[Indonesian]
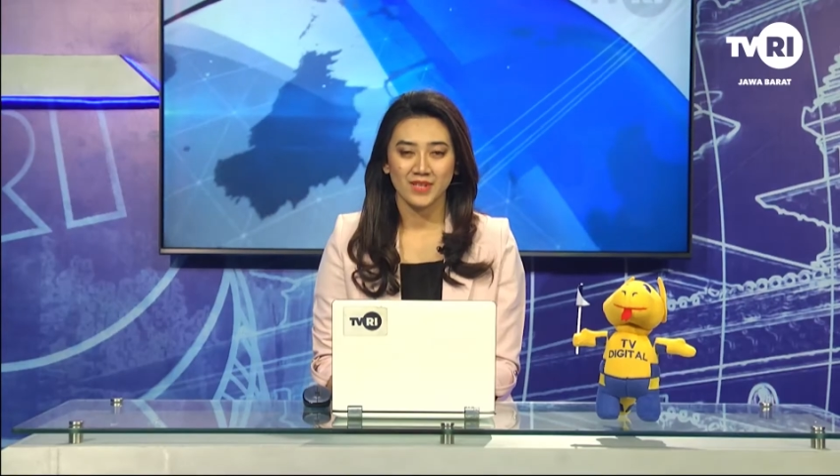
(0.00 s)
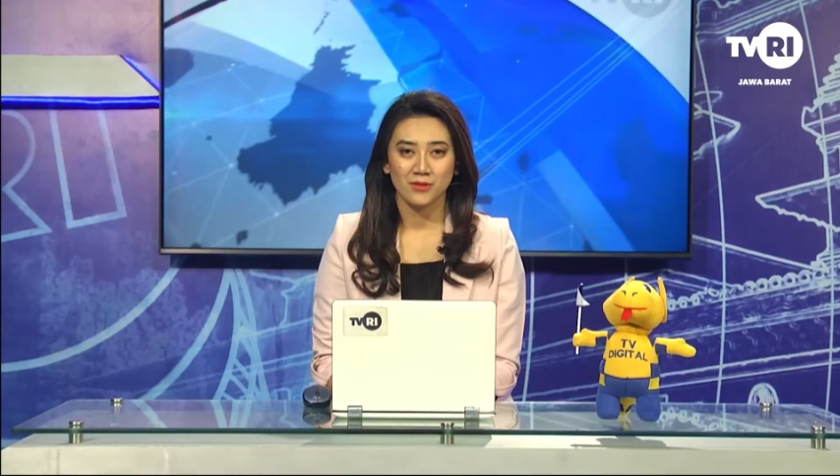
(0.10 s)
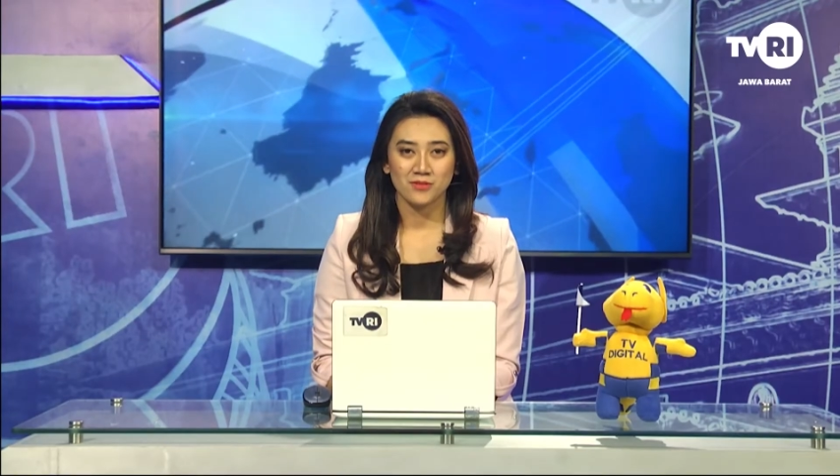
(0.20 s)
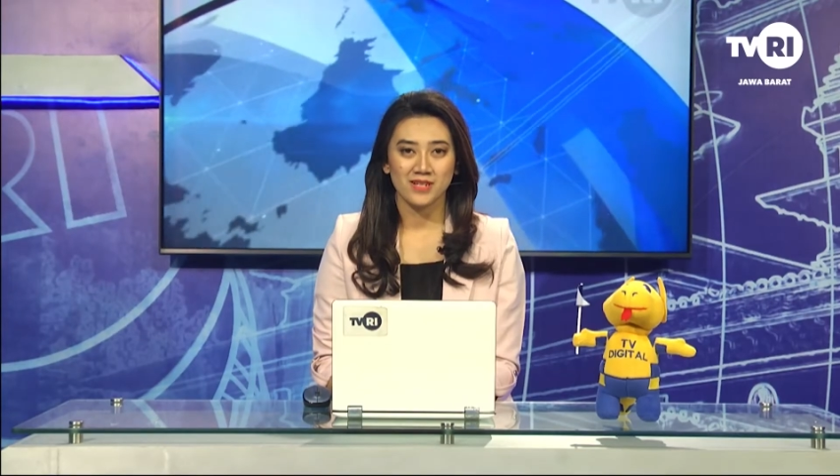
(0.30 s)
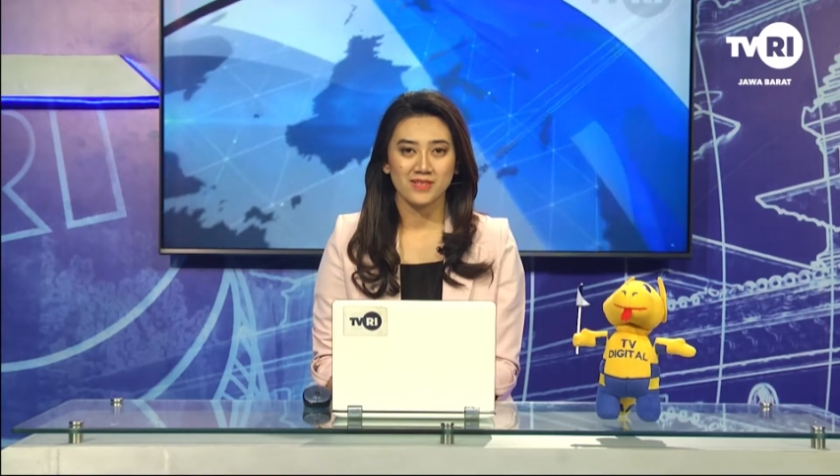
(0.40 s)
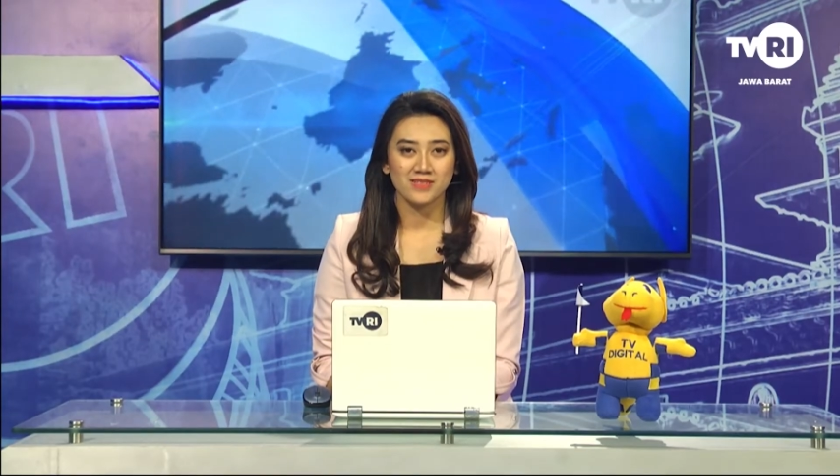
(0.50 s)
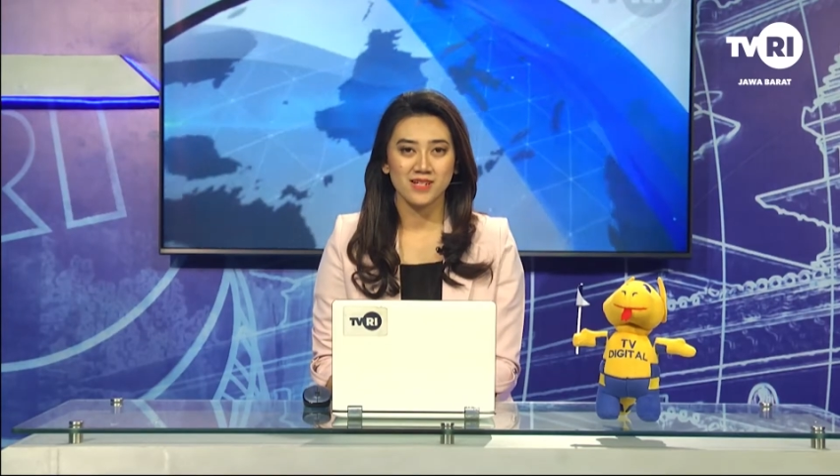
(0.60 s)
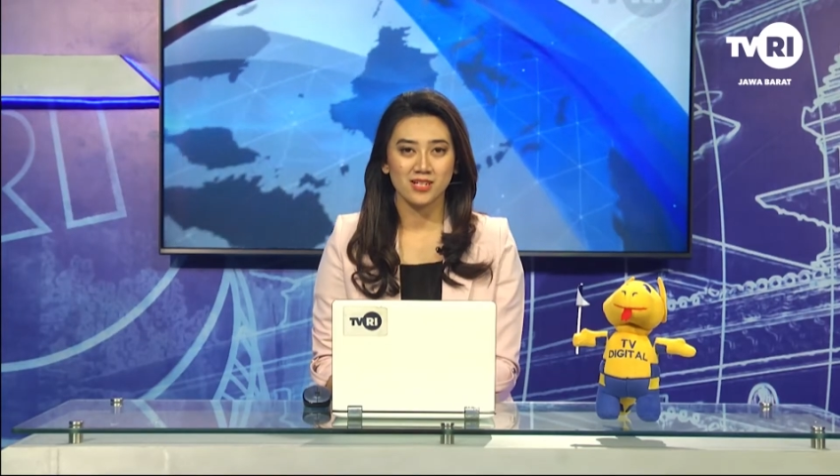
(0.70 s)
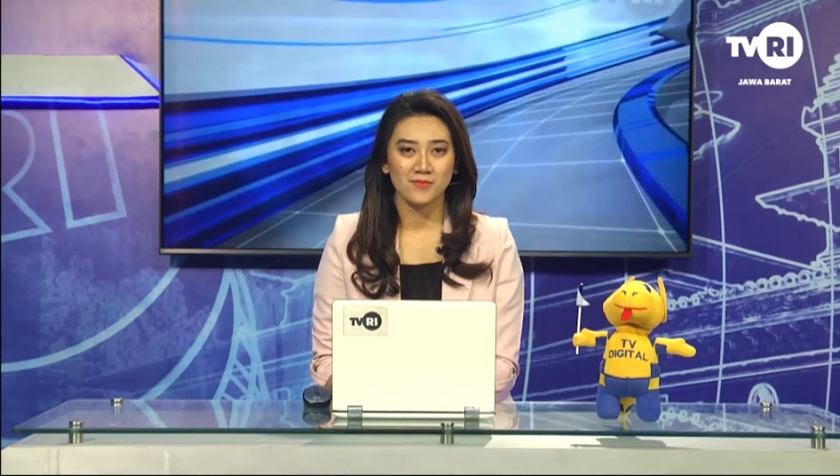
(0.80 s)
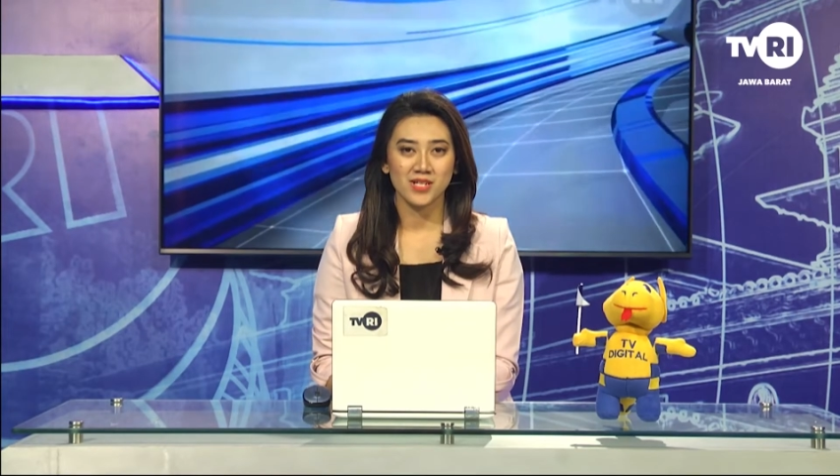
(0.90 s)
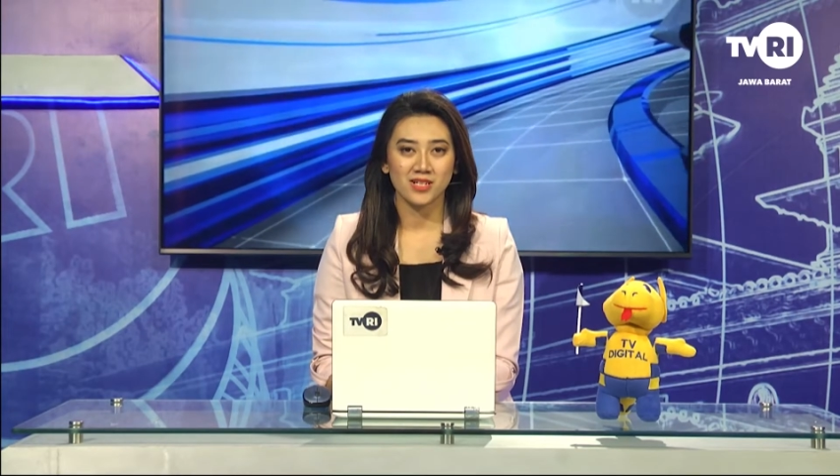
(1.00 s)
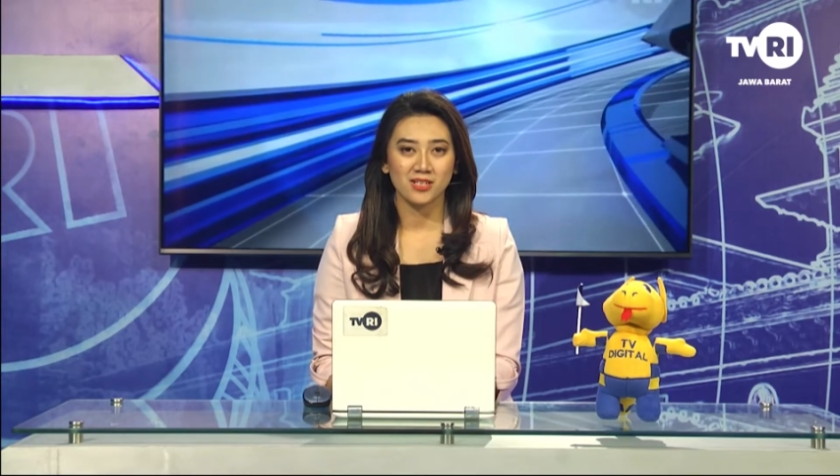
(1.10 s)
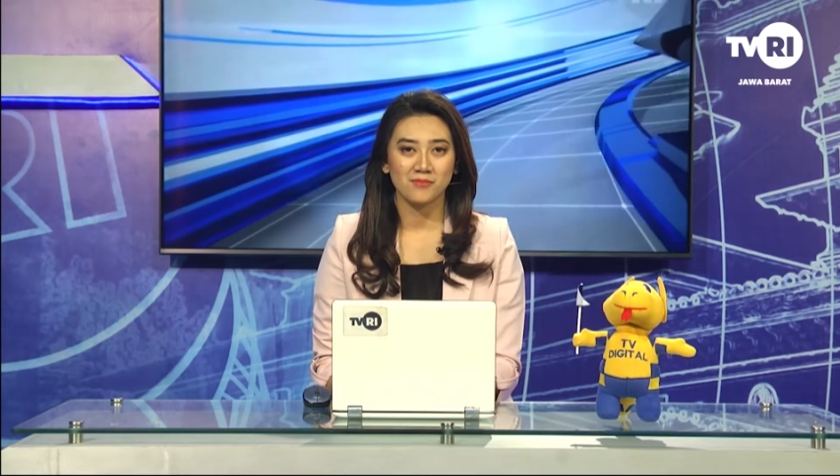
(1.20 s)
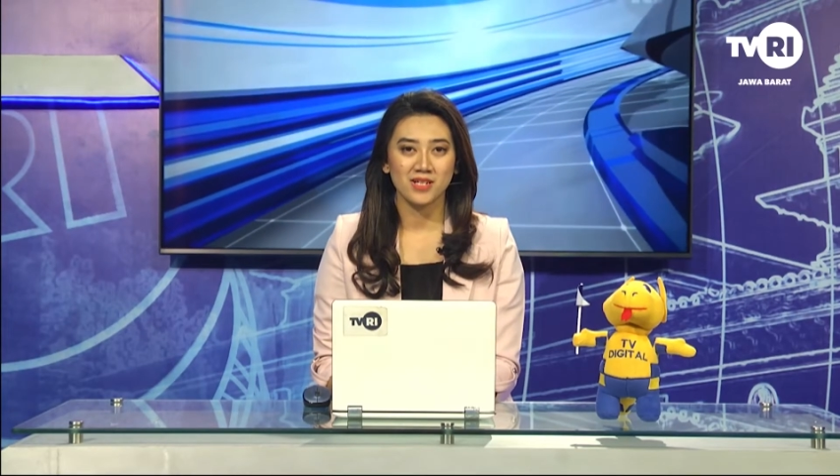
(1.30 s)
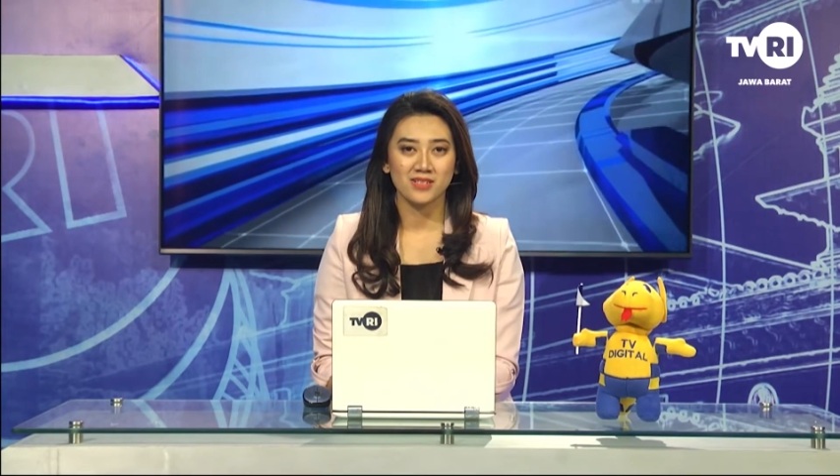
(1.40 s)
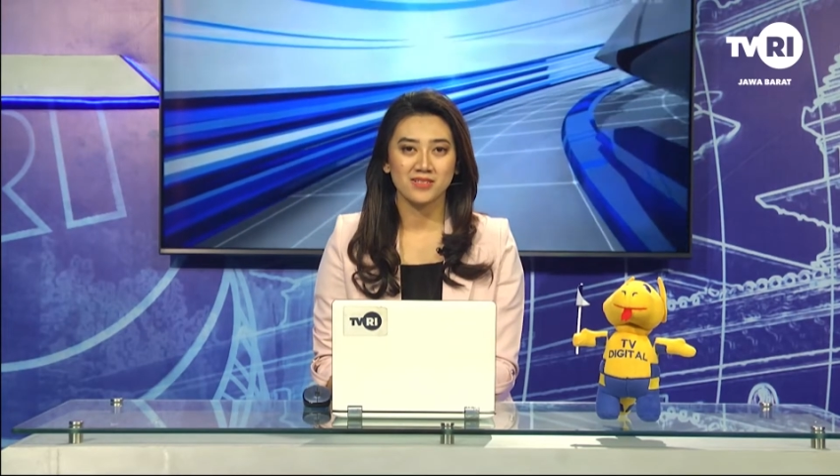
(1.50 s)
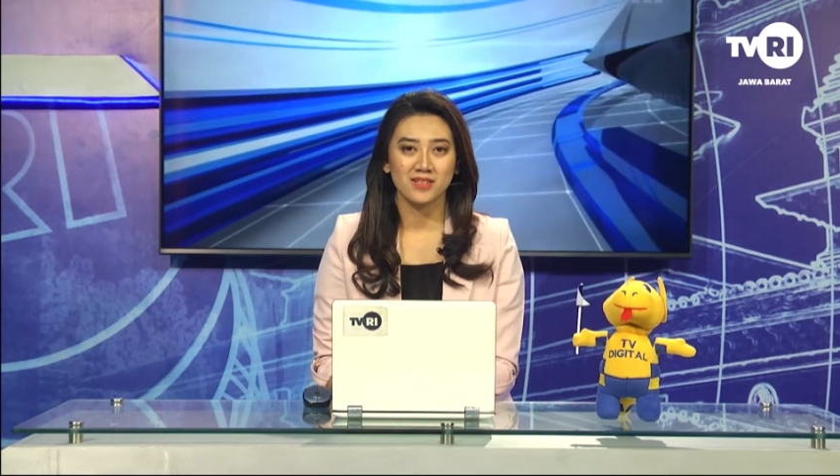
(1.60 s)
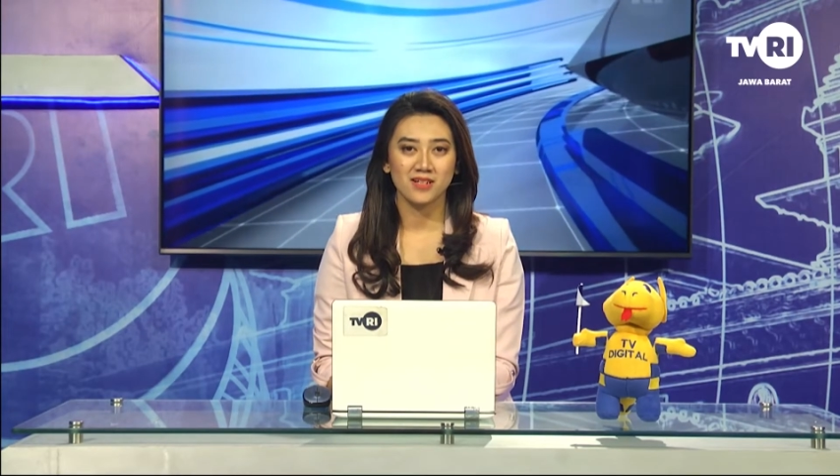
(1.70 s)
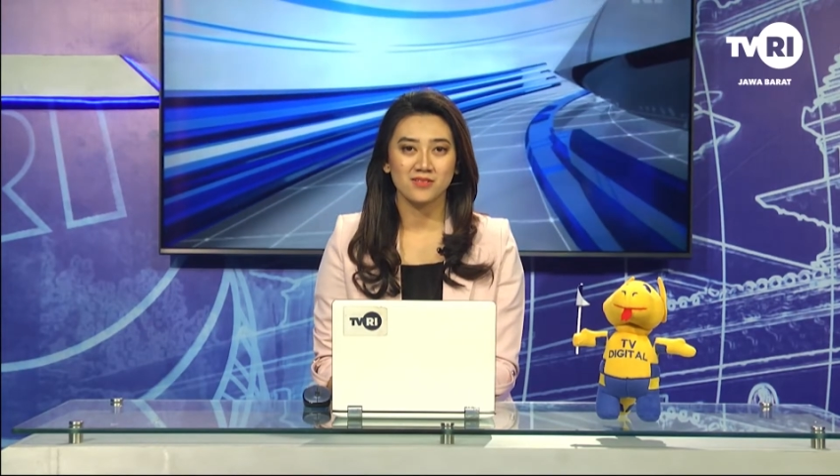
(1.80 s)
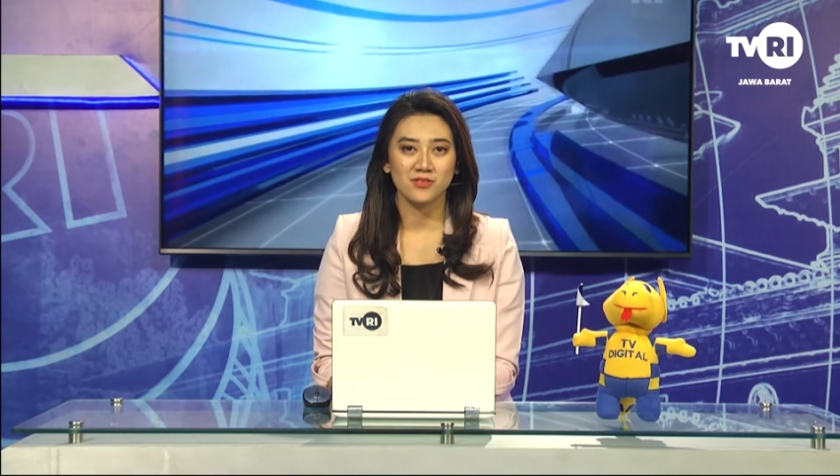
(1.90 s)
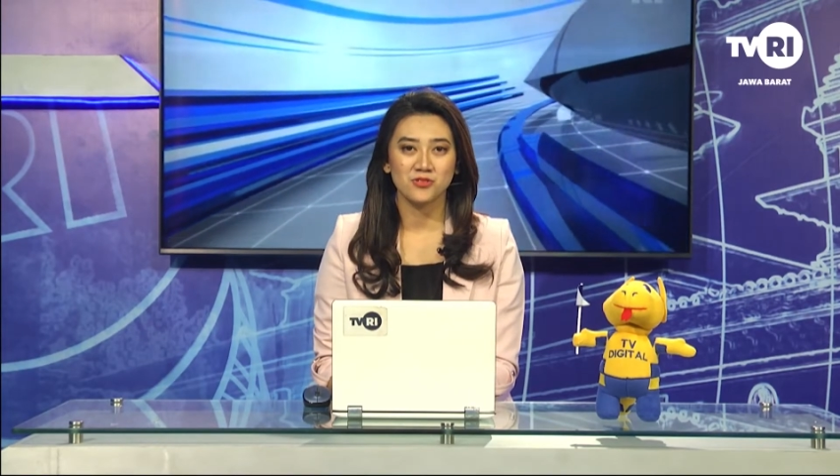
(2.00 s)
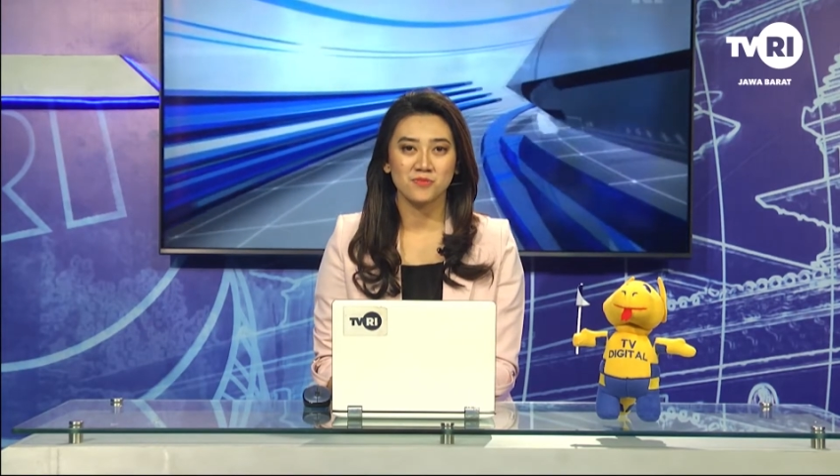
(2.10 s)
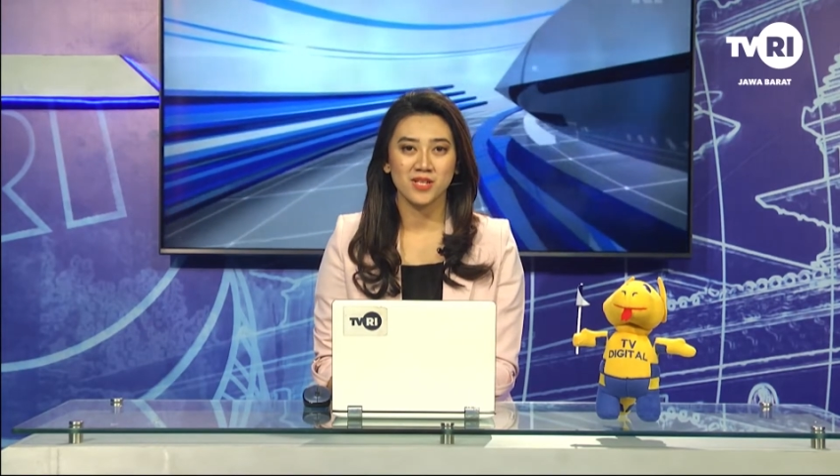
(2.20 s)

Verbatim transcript: Usai jeda kami akan kembali dengan sejumlah